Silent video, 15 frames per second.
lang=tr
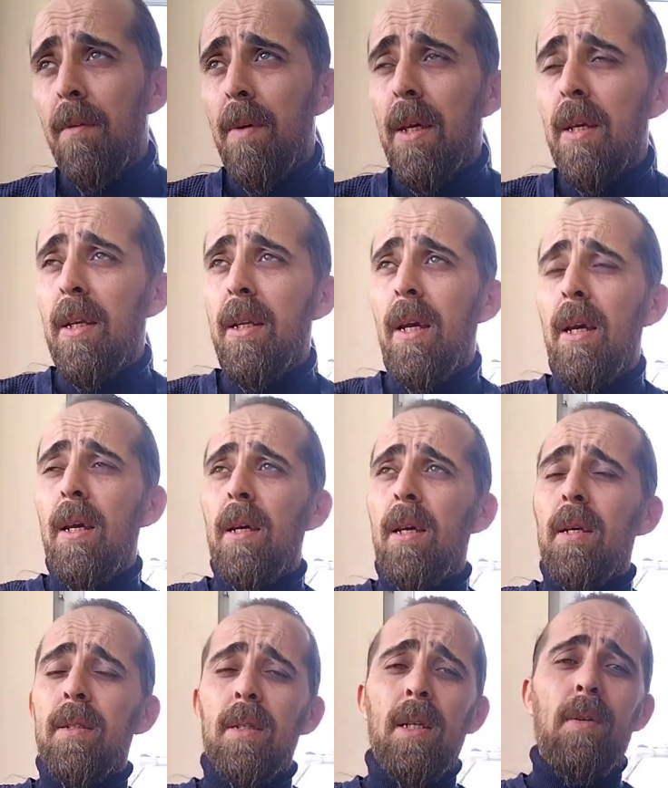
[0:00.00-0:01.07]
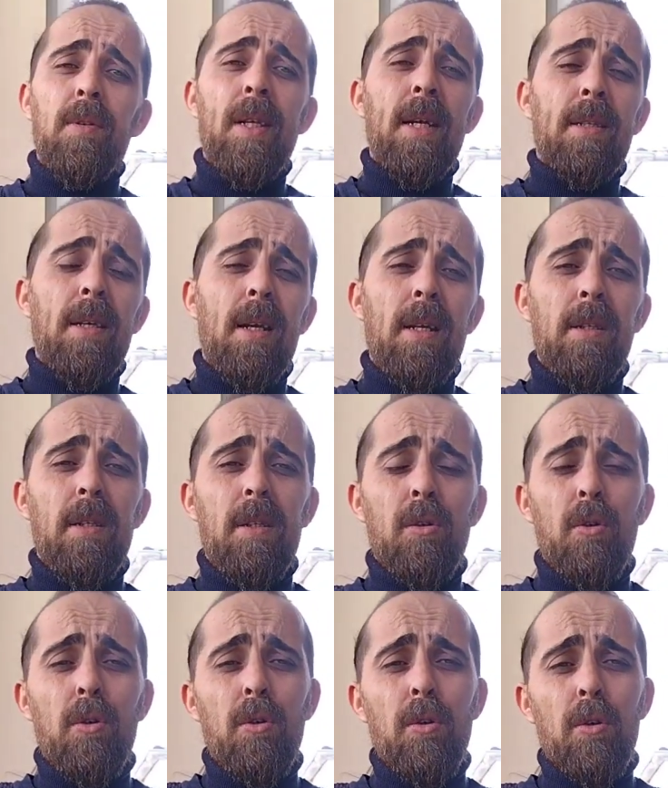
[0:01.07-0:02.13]
Ve yine e, sınavın
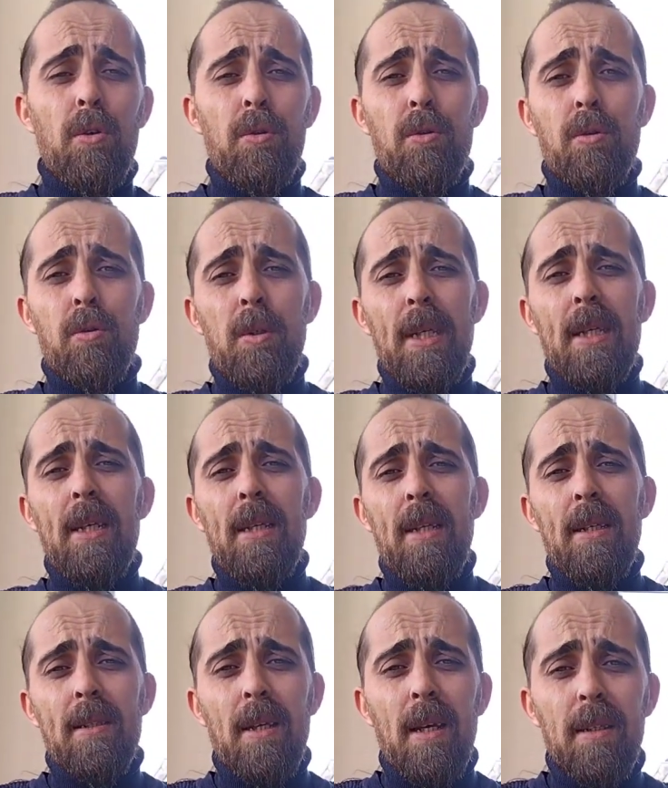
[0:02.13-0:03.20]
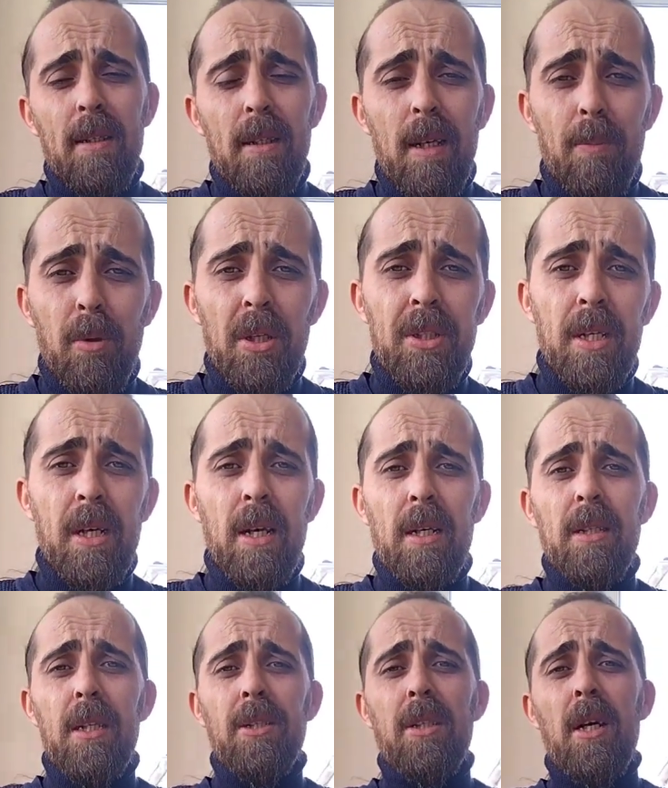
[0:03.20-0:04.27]
ertelendiğini görüyoruz. 2 Nisan'da yapılacak
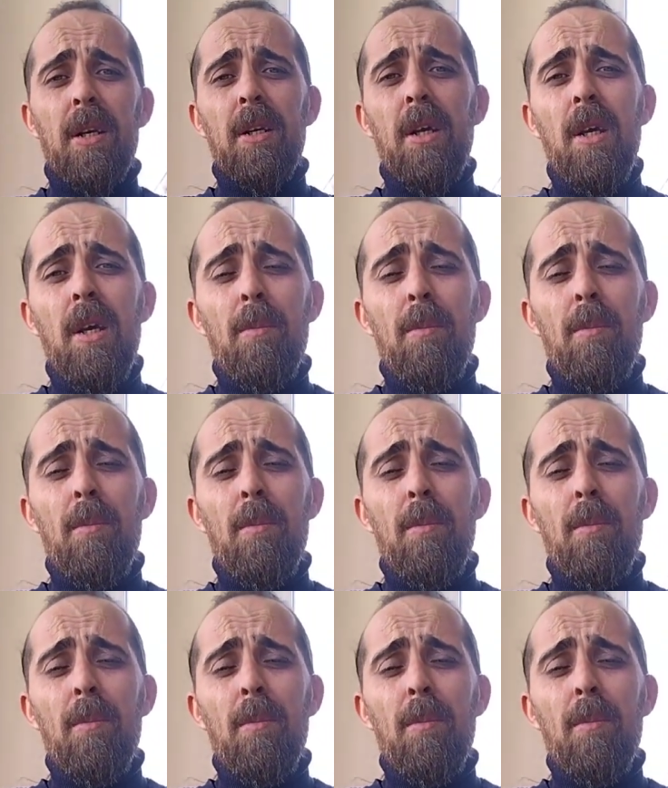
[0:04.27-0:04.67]
arkadaşlar.